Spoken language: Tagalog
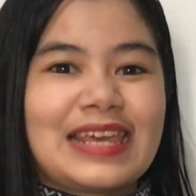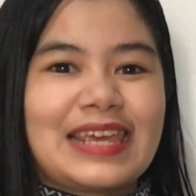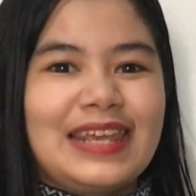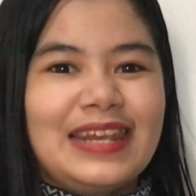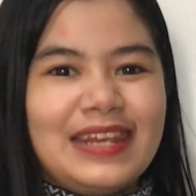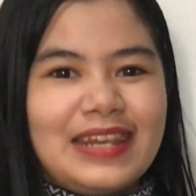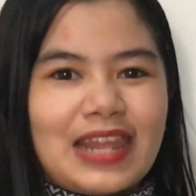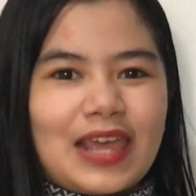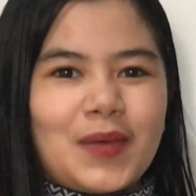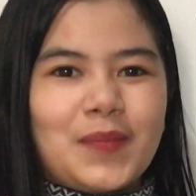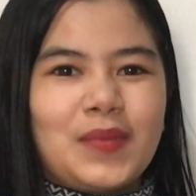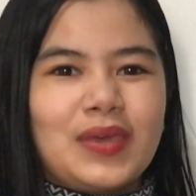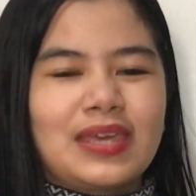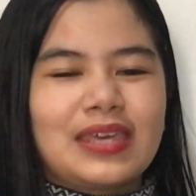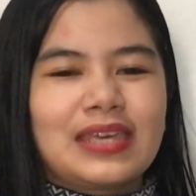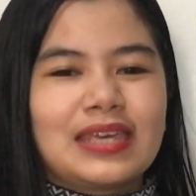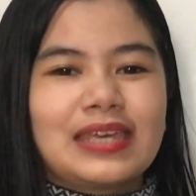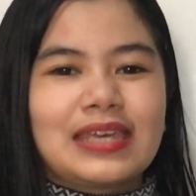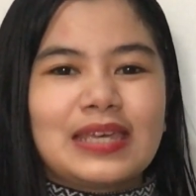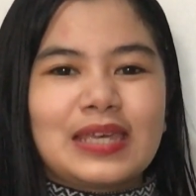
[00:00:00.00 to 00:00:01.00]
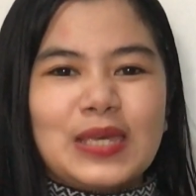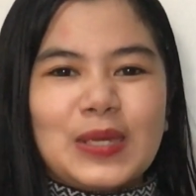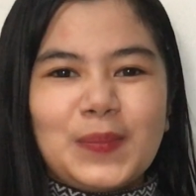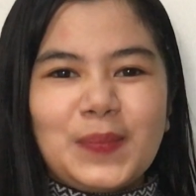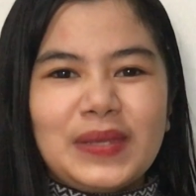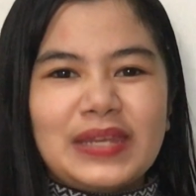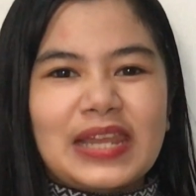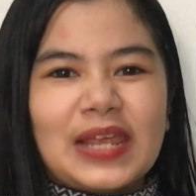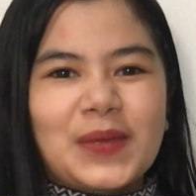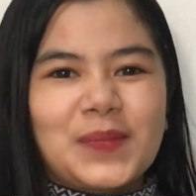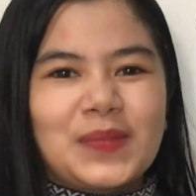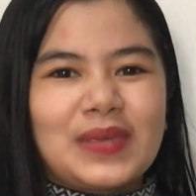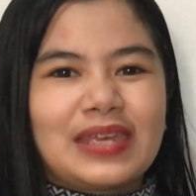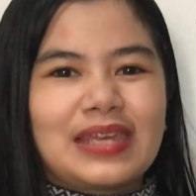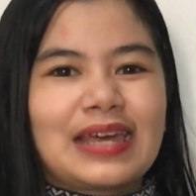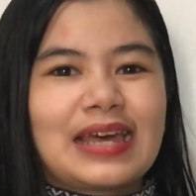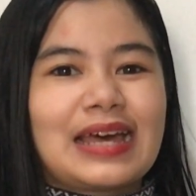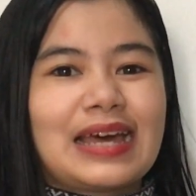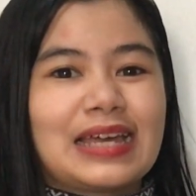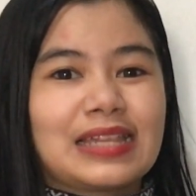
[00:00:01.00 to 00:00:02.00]
sa endemic,
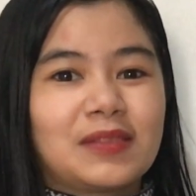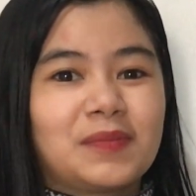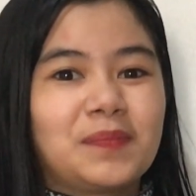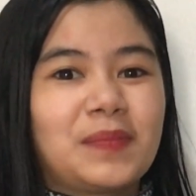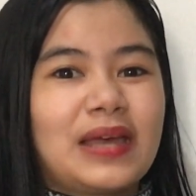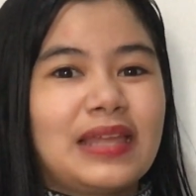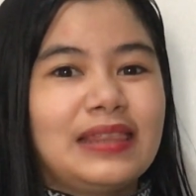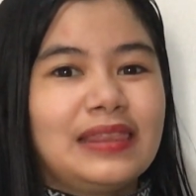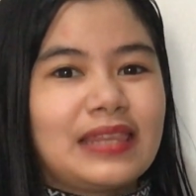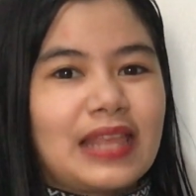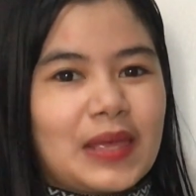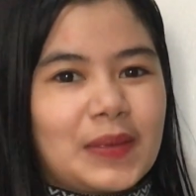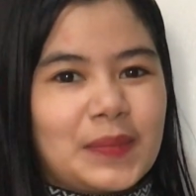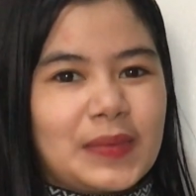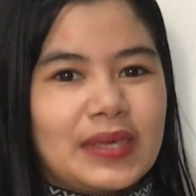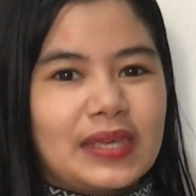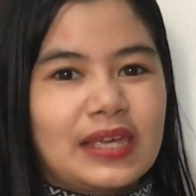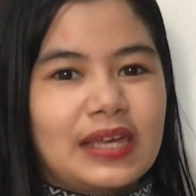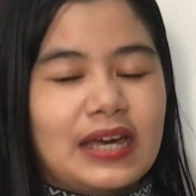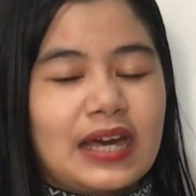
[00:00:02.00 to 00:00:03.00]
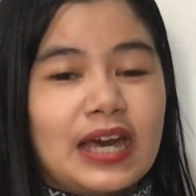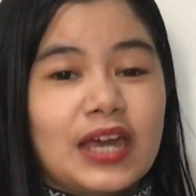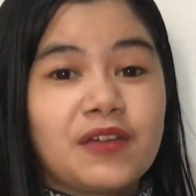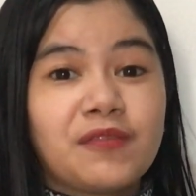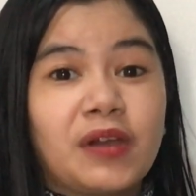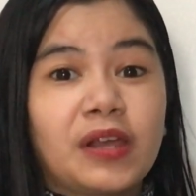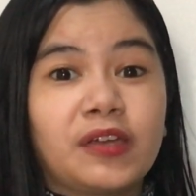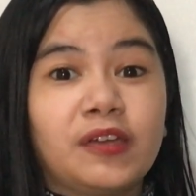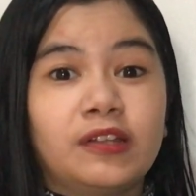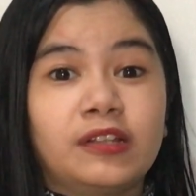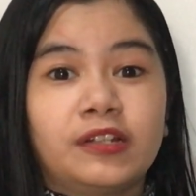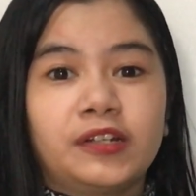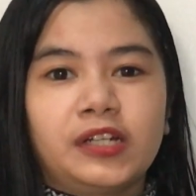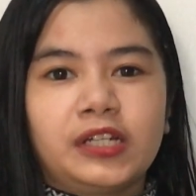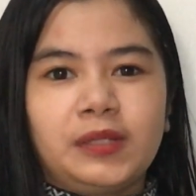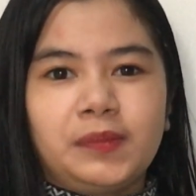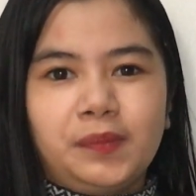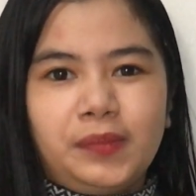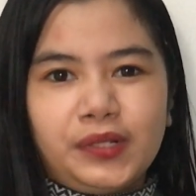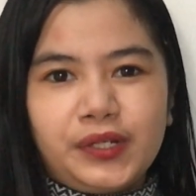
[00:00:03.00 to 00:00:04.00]
epidemic, at pandemic ay
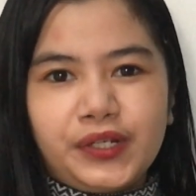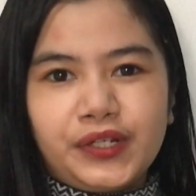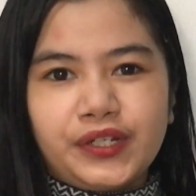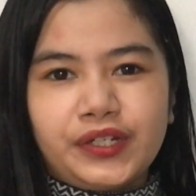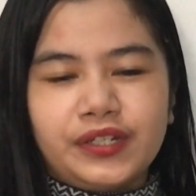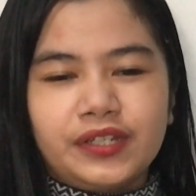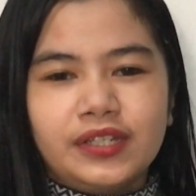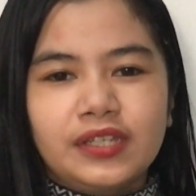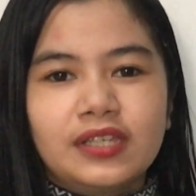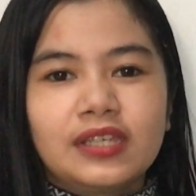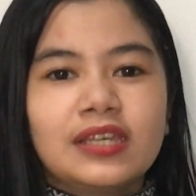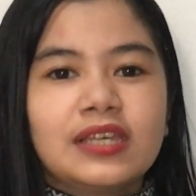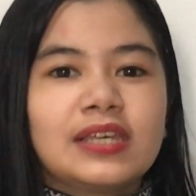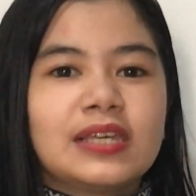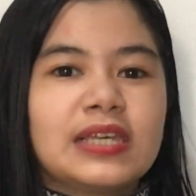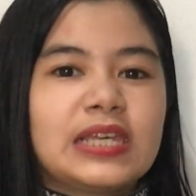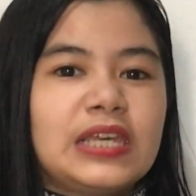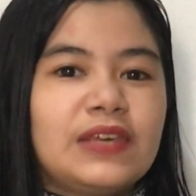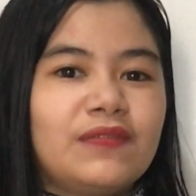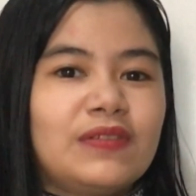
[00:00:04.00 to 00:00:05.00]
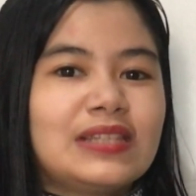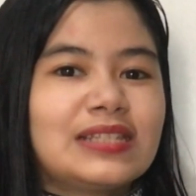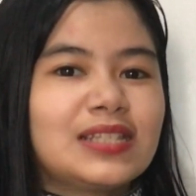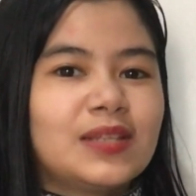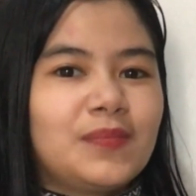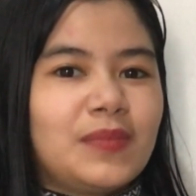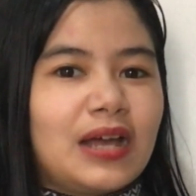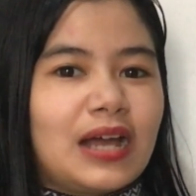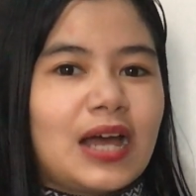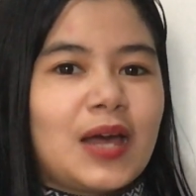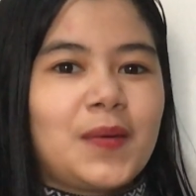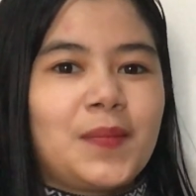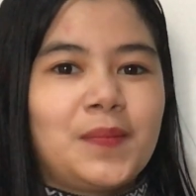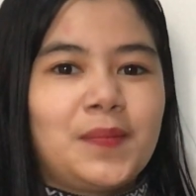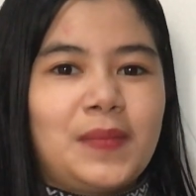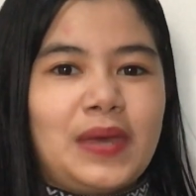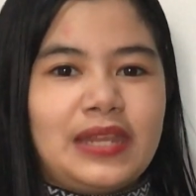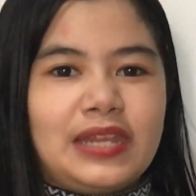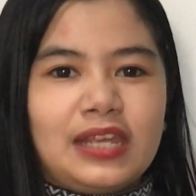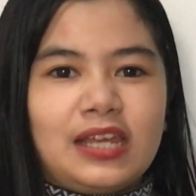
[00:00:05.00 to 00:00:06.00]
regularly blurred, even sa mga
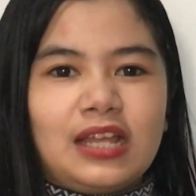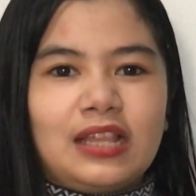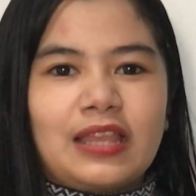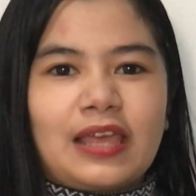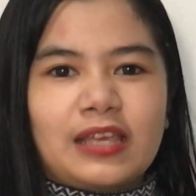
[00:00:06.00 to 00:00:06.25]
medical